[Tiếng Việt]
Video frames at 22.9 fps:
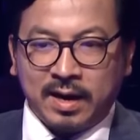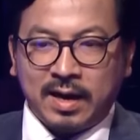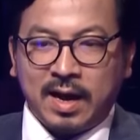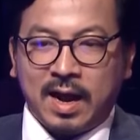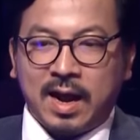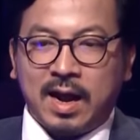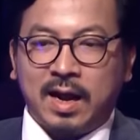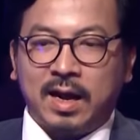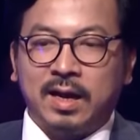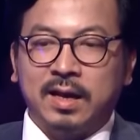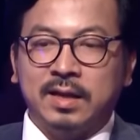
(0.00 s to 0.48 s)

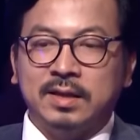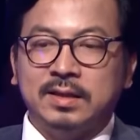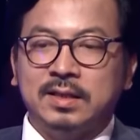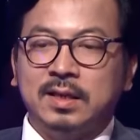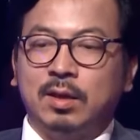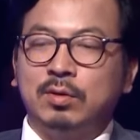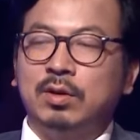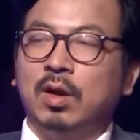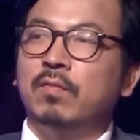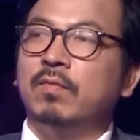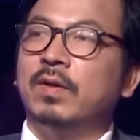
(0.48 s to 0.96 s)
là
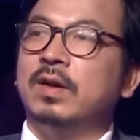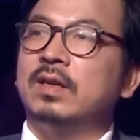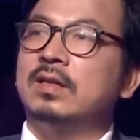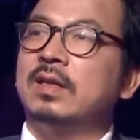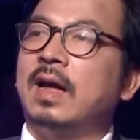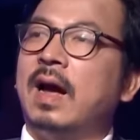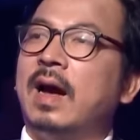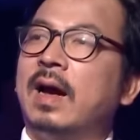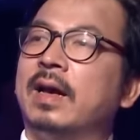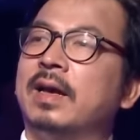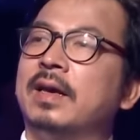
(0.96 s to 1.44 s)
giao thông vận
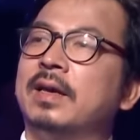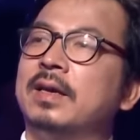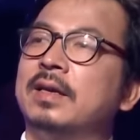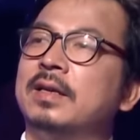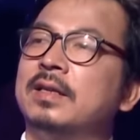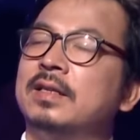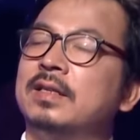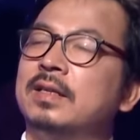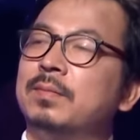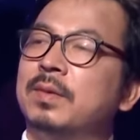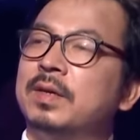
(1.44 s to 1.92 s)
tải?
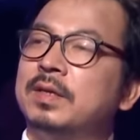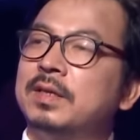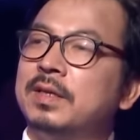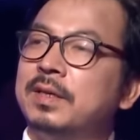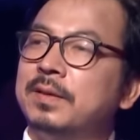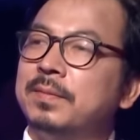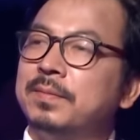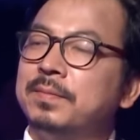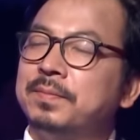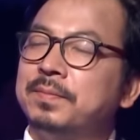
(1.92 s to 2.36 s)
Xin mời chị.